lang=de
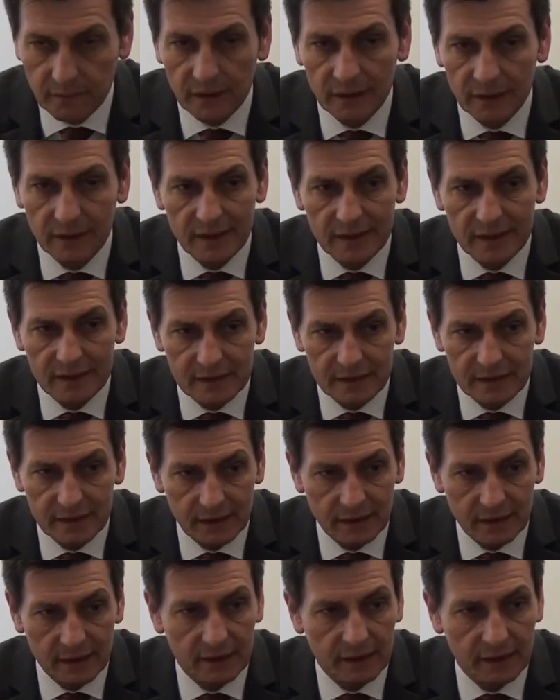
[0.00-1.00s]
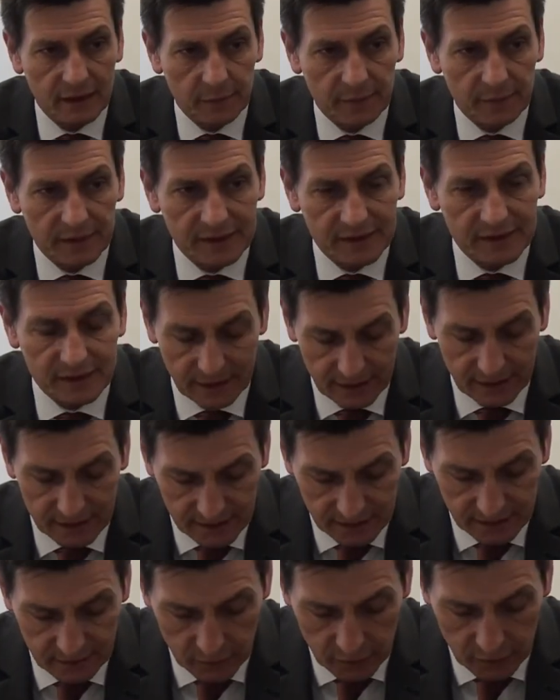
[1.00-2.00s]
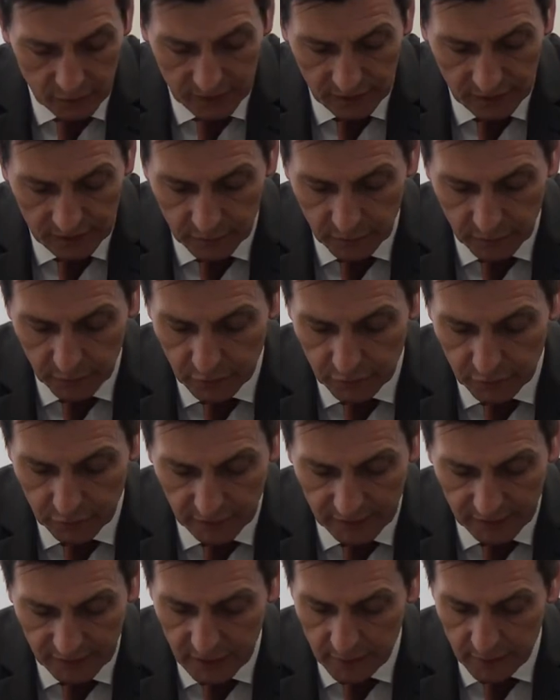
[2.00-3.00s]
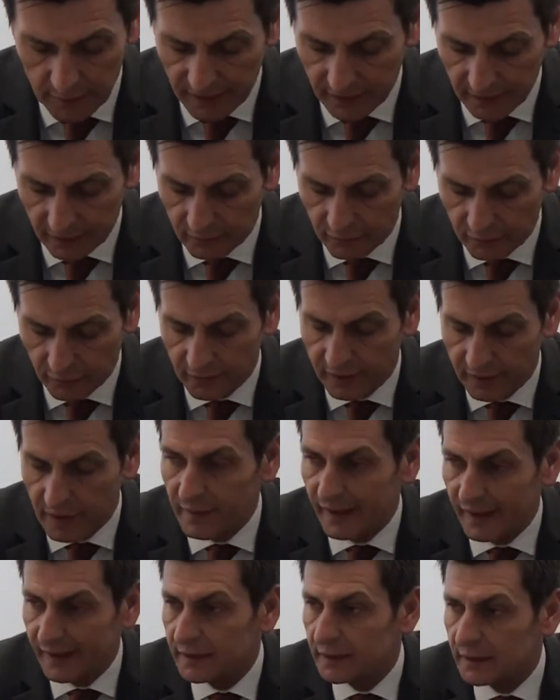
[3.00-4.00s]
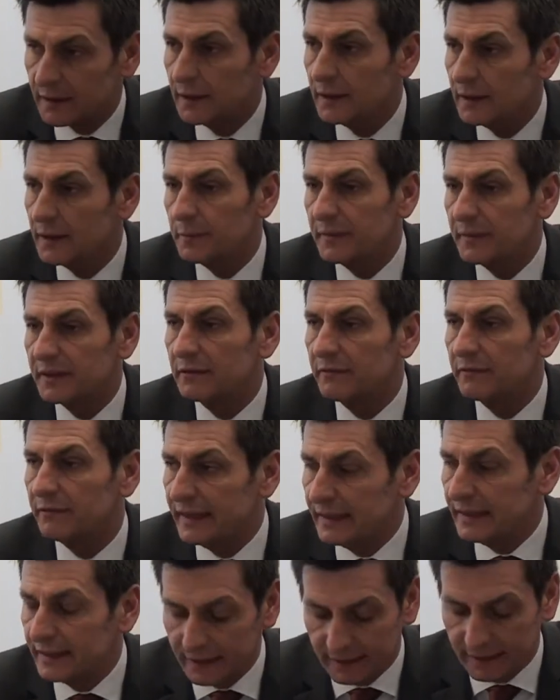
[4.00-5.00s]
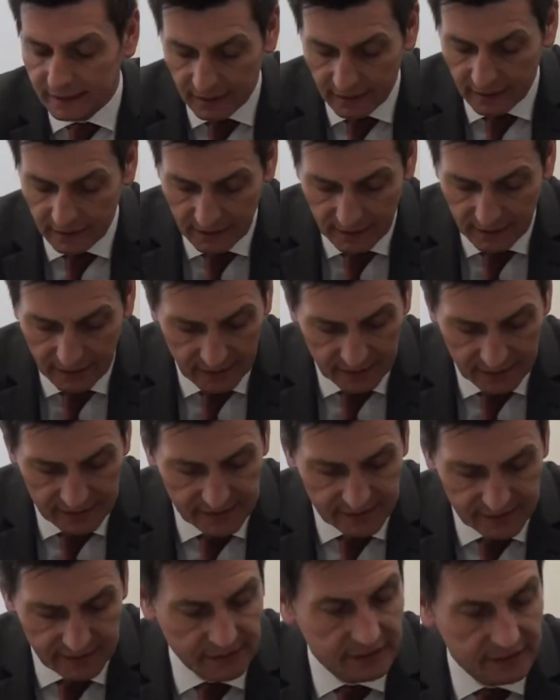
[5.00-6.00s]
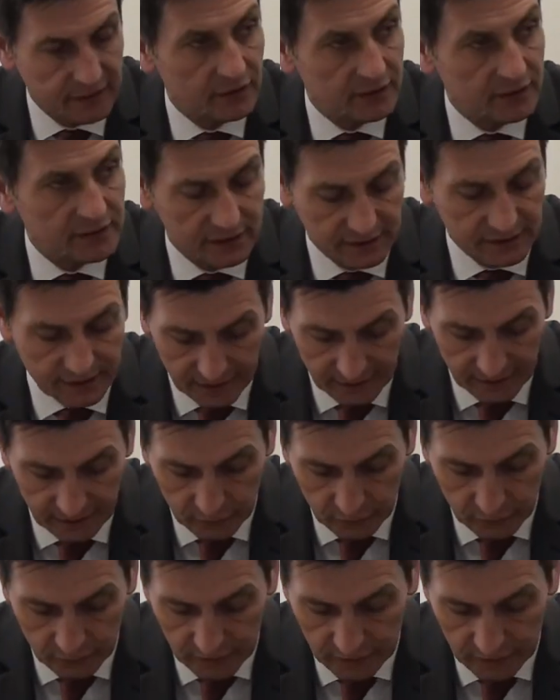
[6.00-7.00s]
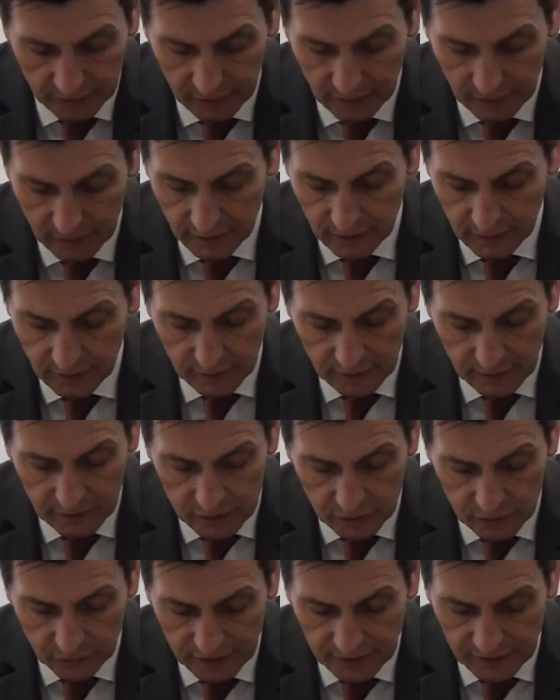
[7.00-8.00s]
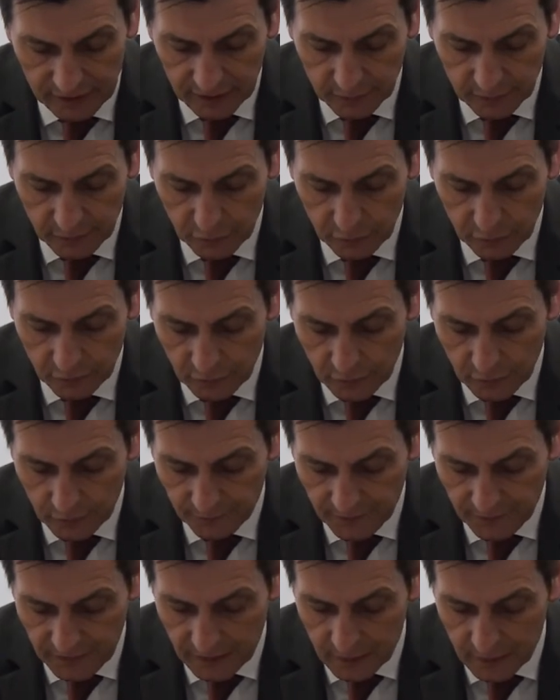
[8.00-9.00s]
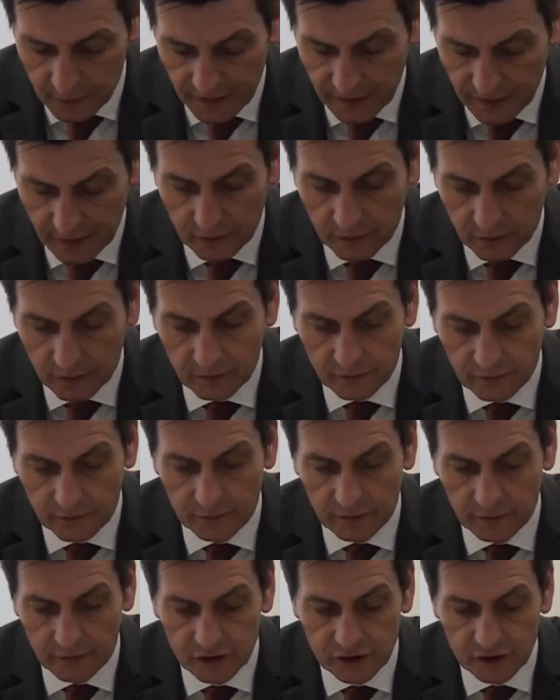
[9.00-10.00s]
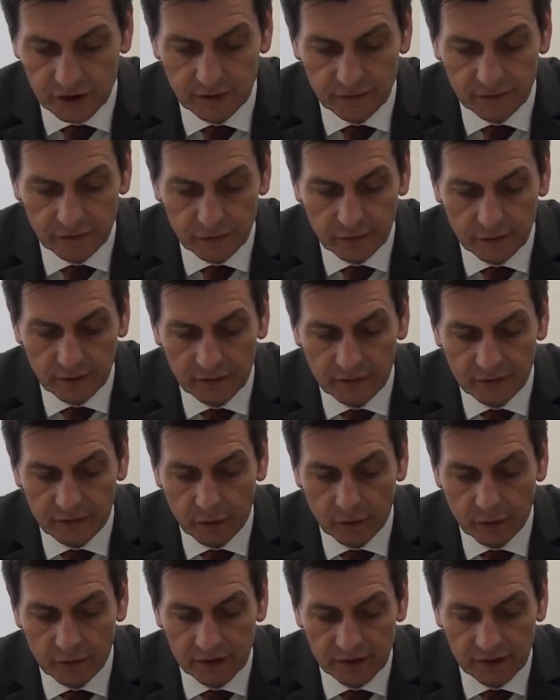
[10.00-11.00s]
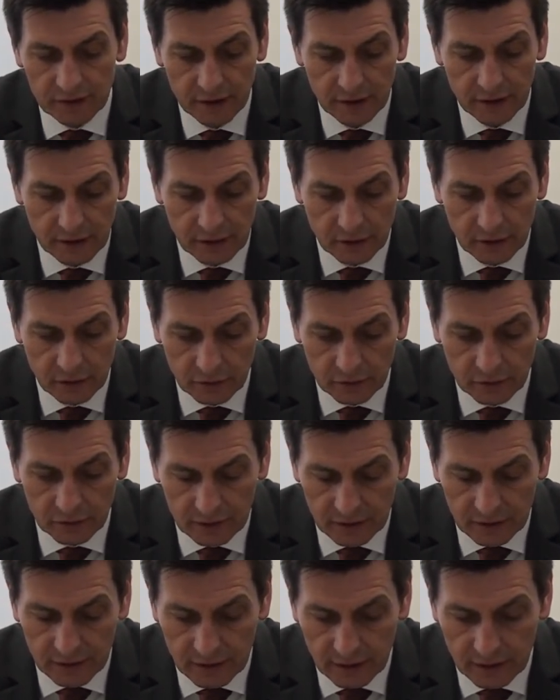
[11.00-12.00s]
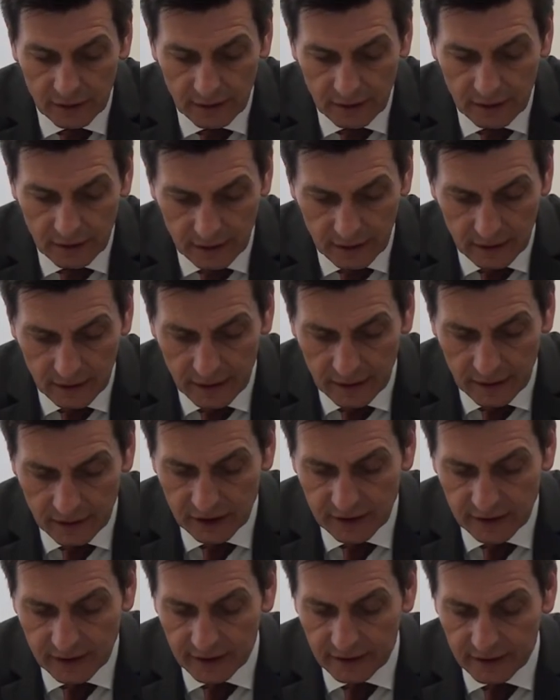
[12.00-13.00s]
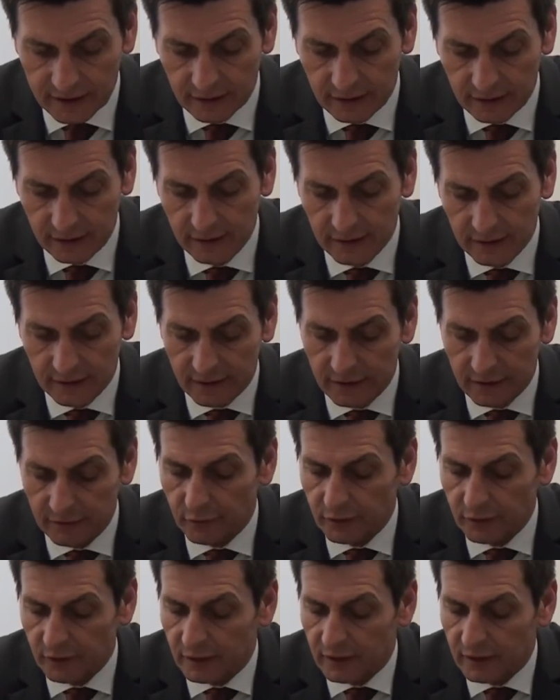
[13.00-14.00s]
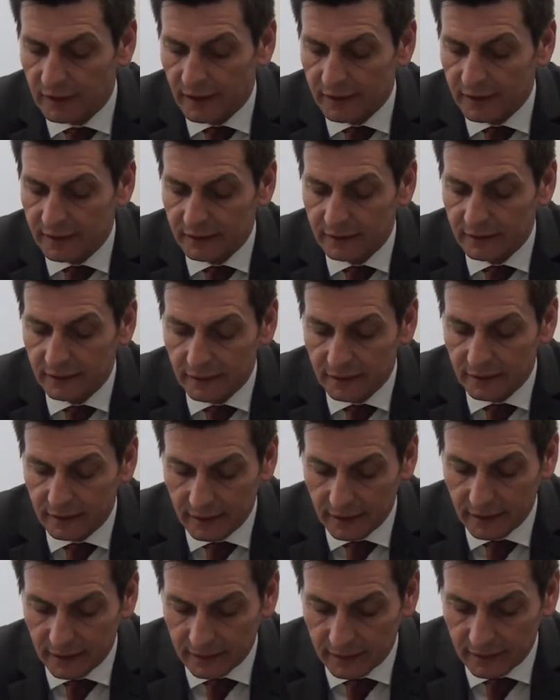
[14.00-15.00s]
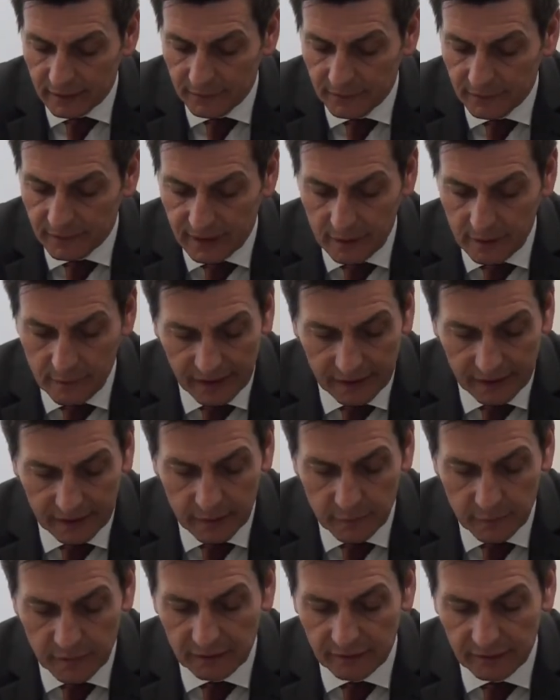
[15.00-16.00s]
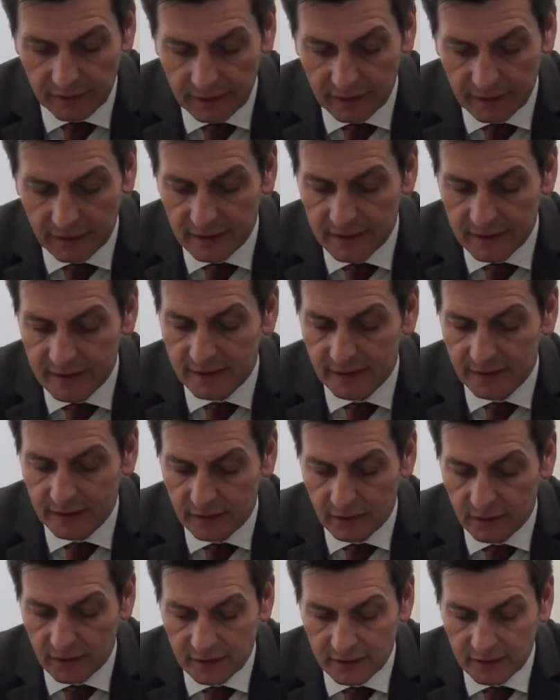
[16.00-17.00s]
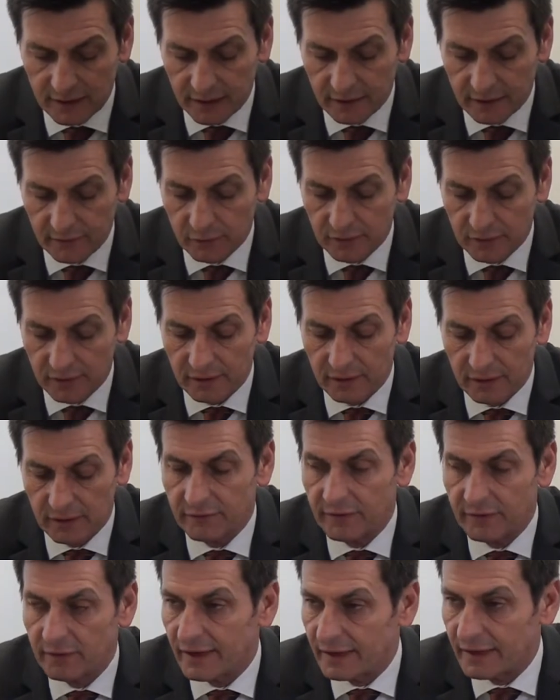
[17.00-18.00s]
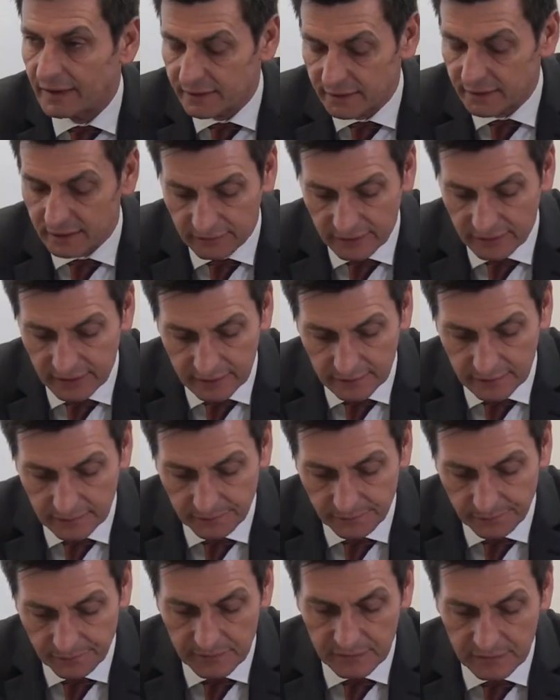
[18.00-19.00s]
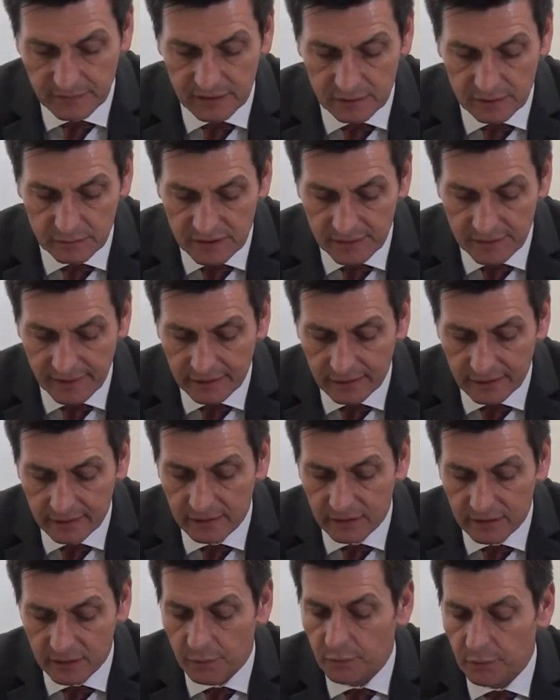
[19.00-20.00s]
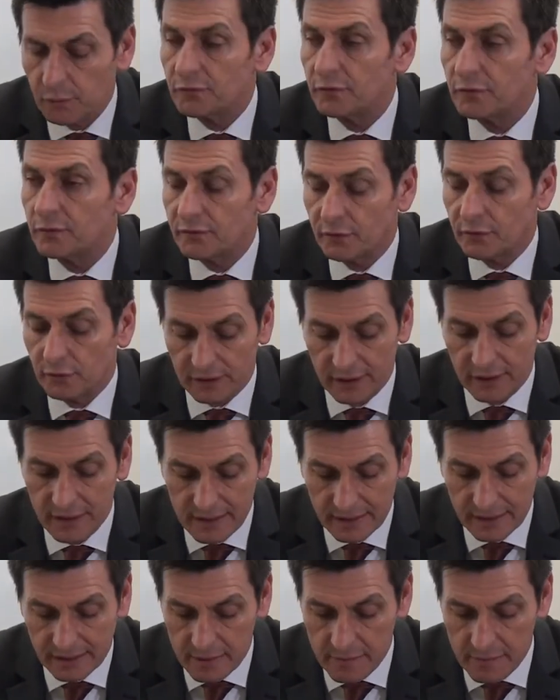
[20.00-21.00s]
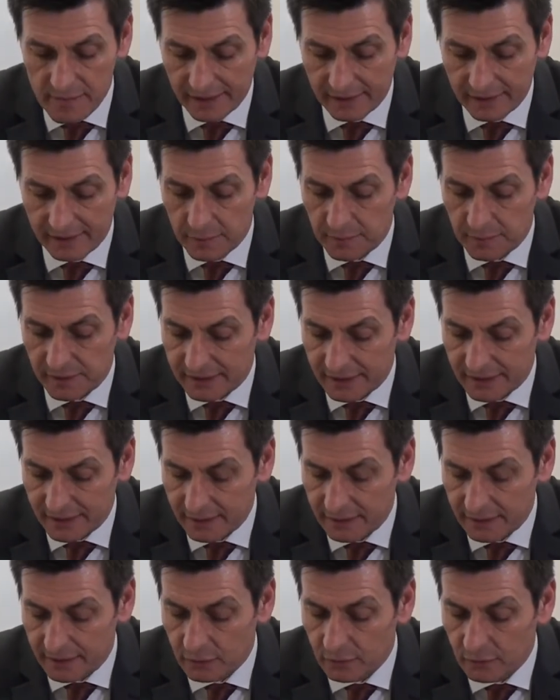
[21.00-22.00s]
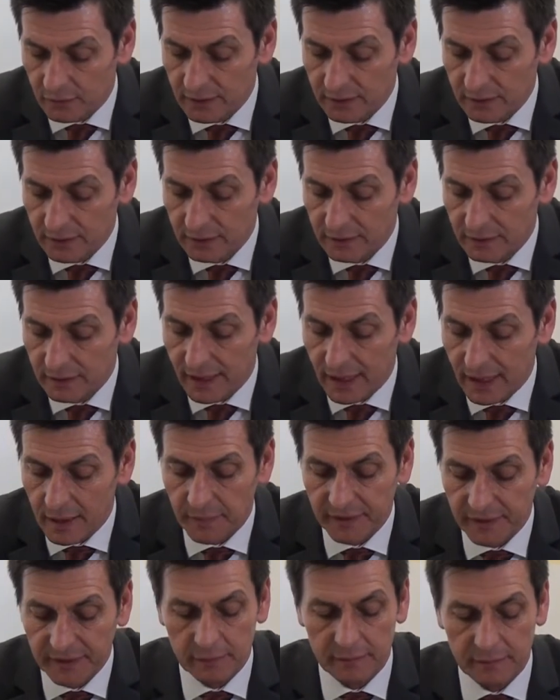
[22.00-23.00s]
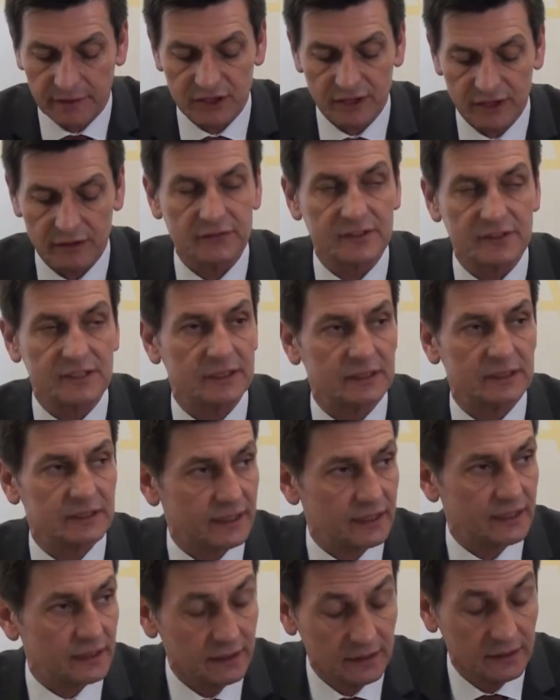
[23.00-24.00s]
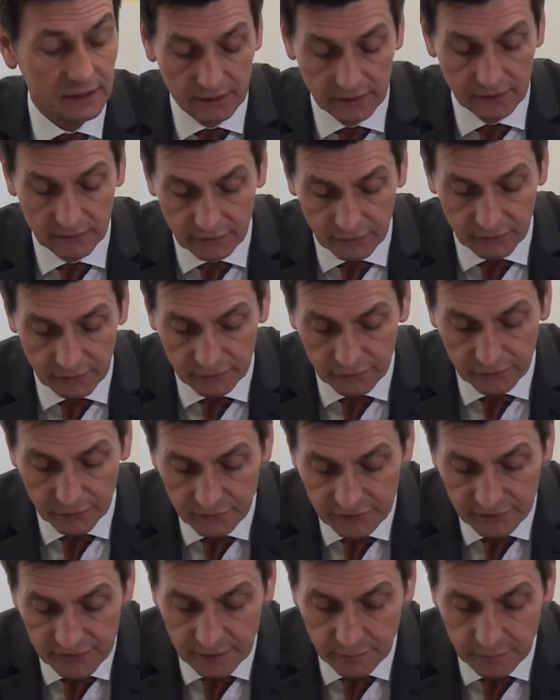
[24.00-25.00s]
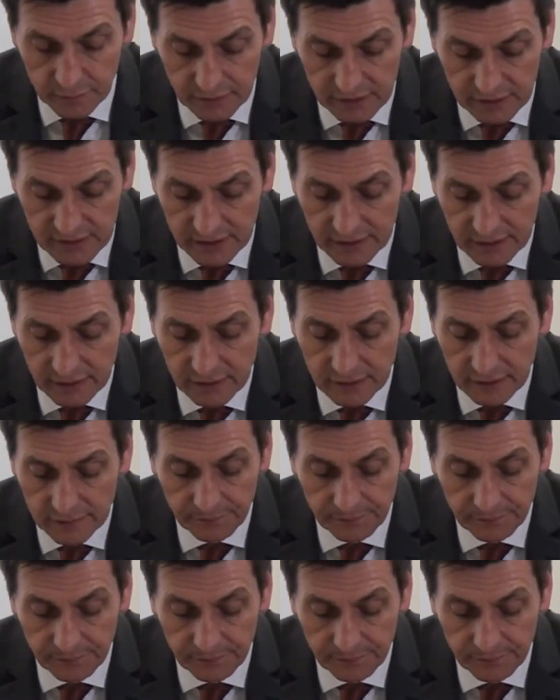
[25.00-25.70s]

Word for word: es äh, ab 1.1. möglich, die Prüfung der Gebarung von Gemeinden mit weniger als 10.000 Einwohnern sowie die Prüfung der Gebarung von Stiftungen, Fonds und äh, Anstalten, die von Organen einer Gemeinde mit weniger als 10.000 Einwohnern verwaltet werden. Zum Zweiten die Prüfung von Gemeindebeteiligungen ab einem Geschäftsanteil von 50 Prozent